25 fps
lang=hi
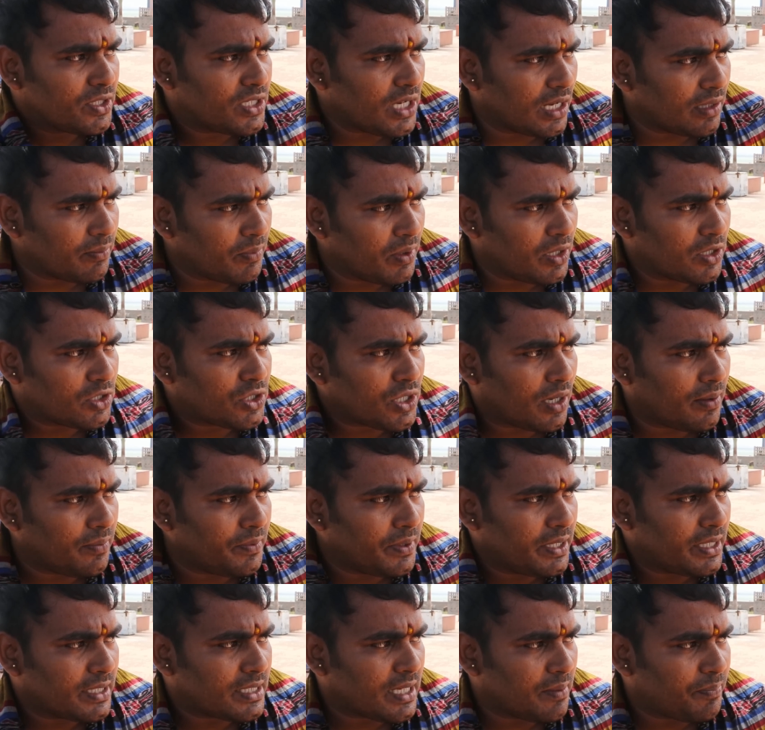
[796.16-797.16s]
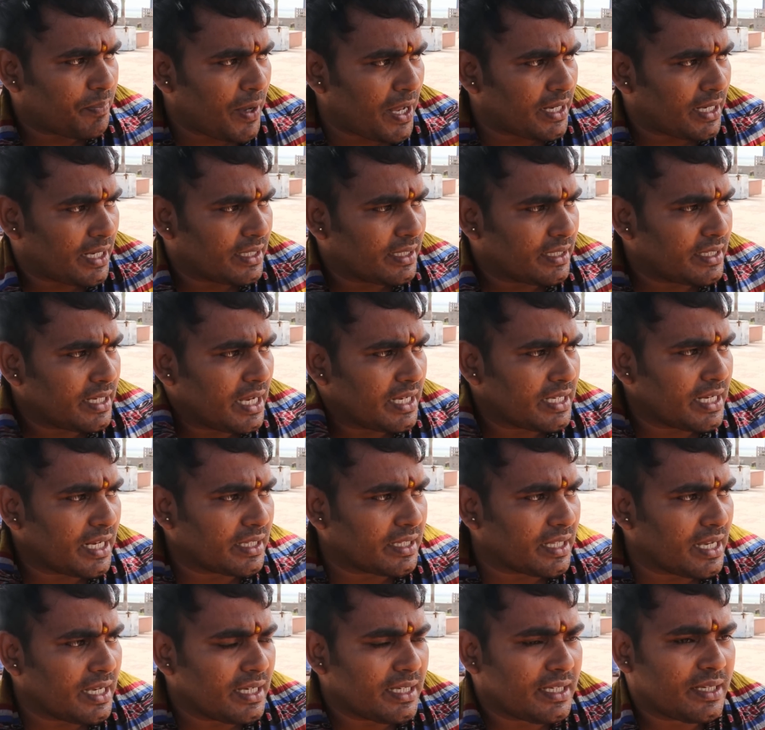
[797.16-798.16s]
जन्मोत्सव ऐसे पालन किया
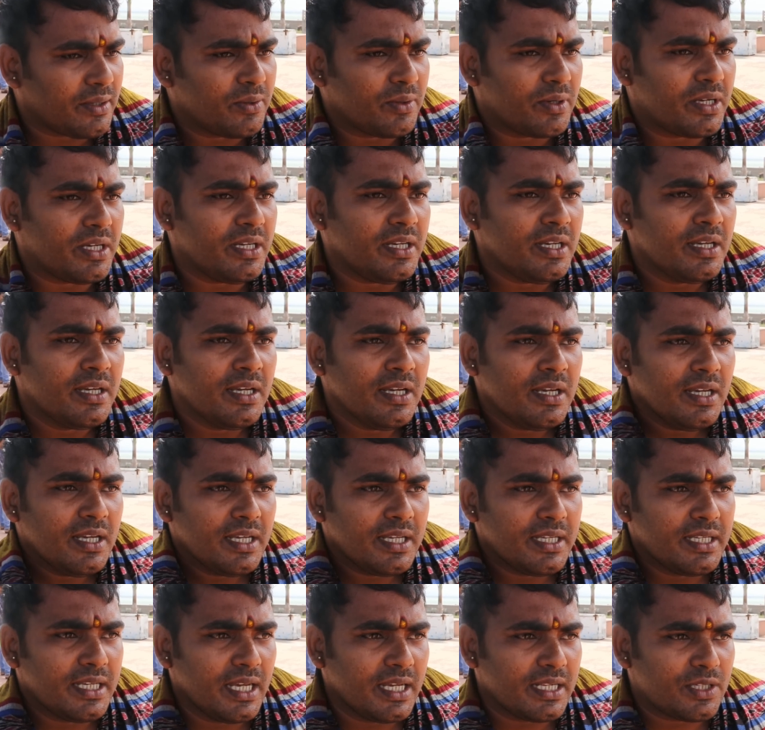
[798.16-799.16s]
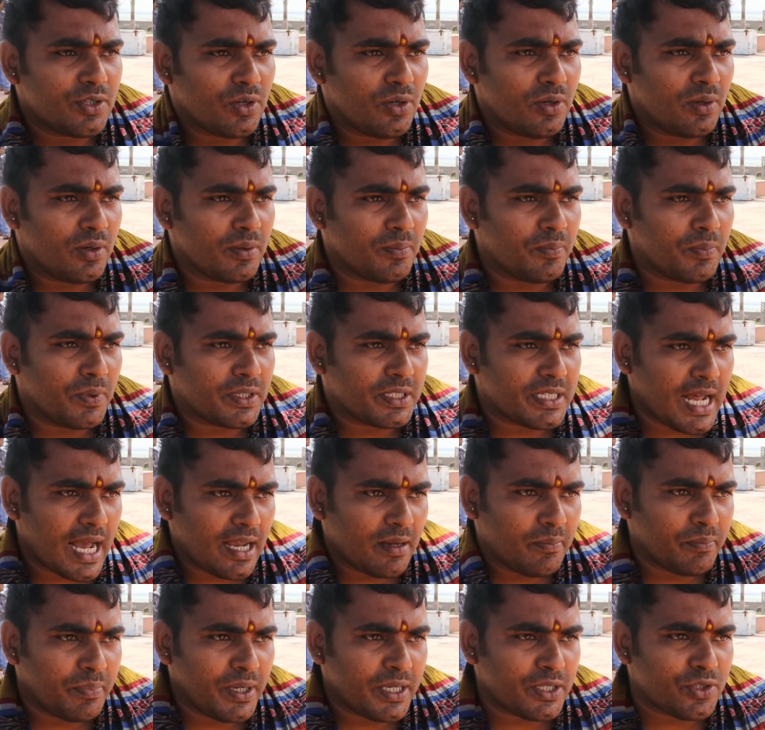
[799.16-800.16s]
जाता है क्योंकि ये जो
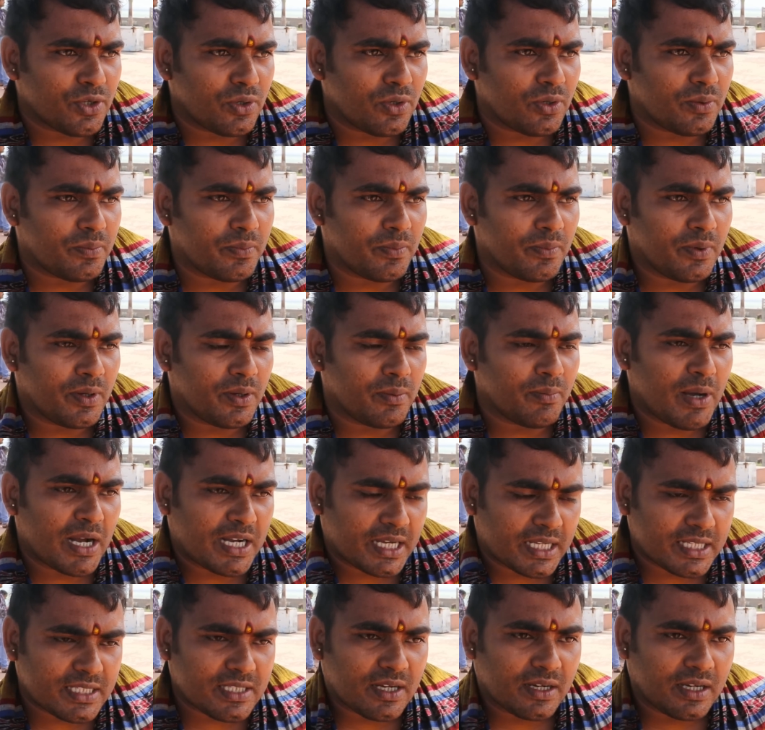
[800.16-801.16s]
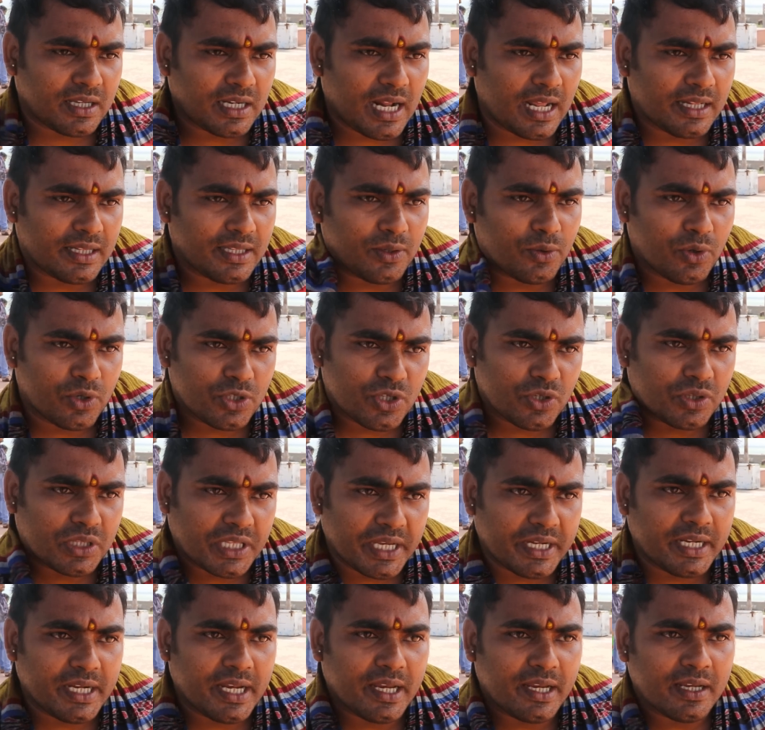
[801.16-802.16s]
टाइम पे जो मकर संक्रांति वो जो
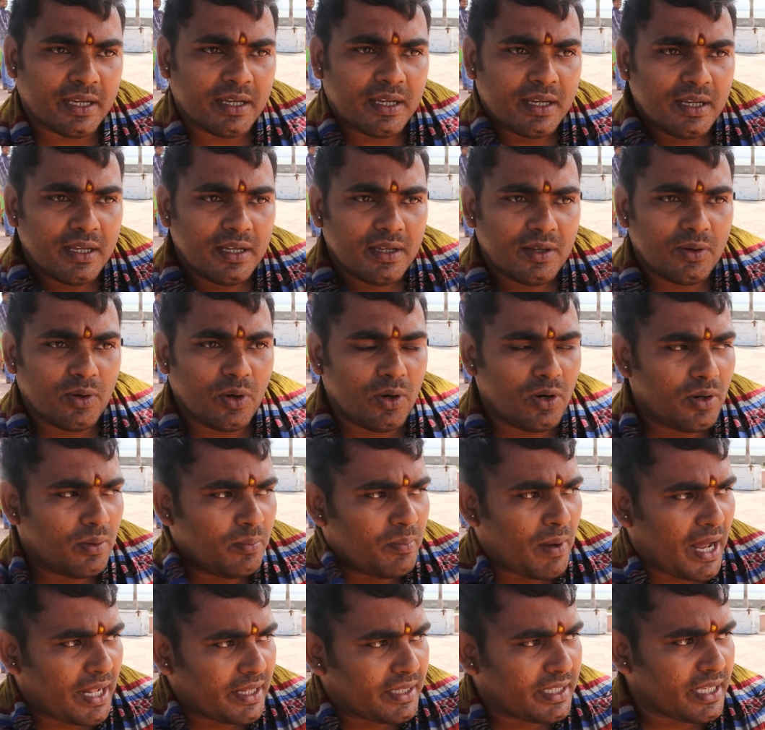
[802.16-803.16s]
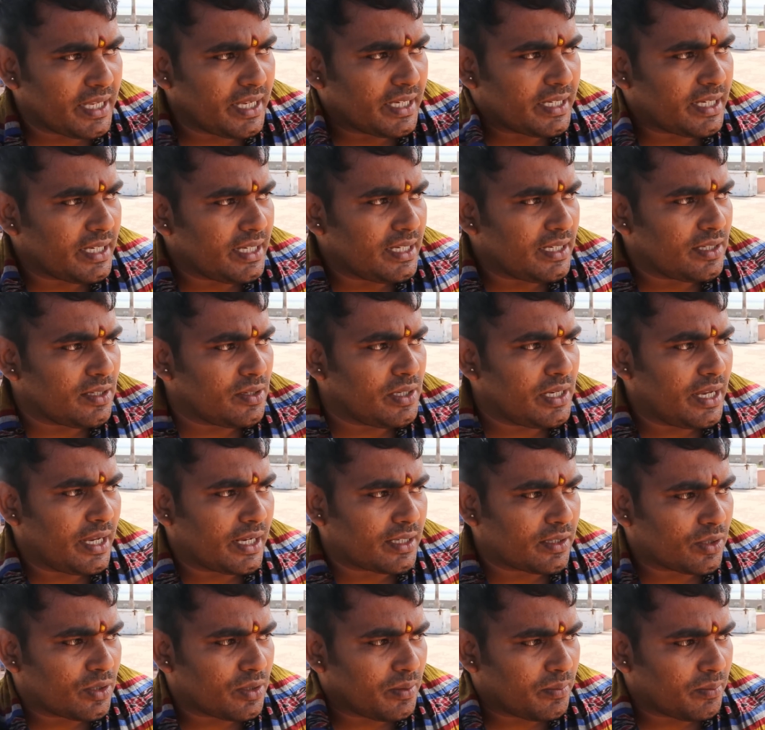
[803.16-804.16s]
दिन है हाँ। वो मानते हैं कि
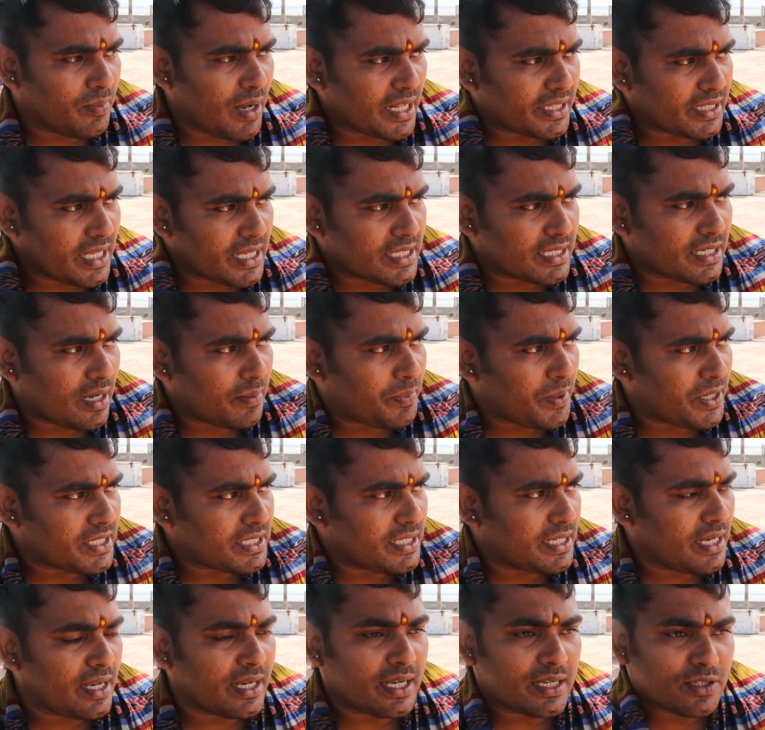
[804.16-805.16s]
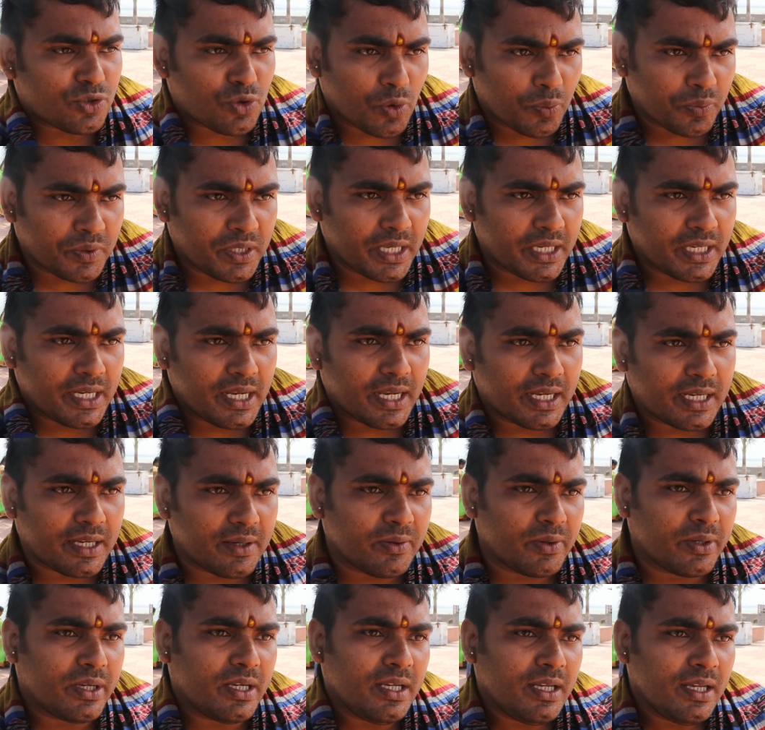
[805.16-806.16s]
एक माता जी के पास ये एक शुभ दिन है
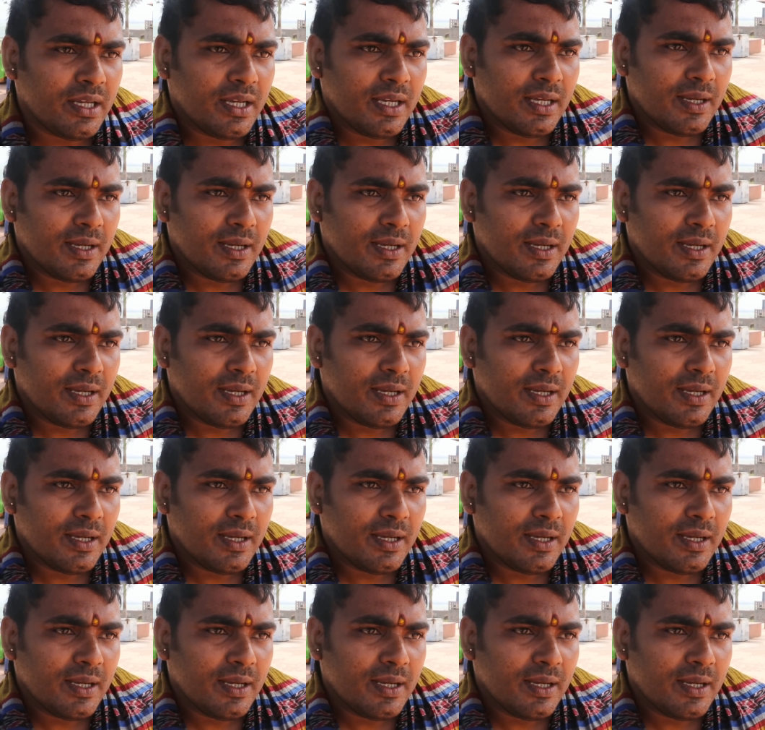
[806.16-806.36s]
क्योंकि